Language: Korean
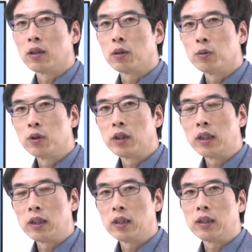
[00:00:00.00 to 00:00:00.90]

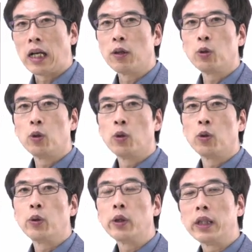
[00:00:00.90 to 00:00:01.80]
여러분들이
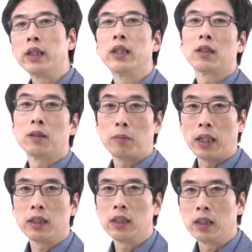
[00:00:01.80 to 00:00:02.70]
나노에 대해서는
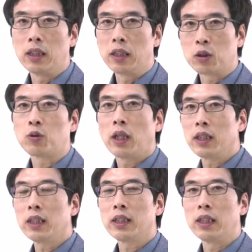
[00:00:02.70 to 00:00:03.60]
많이
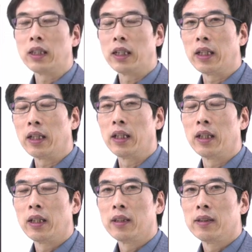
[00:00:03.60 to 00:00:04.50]
익숙하실 텐데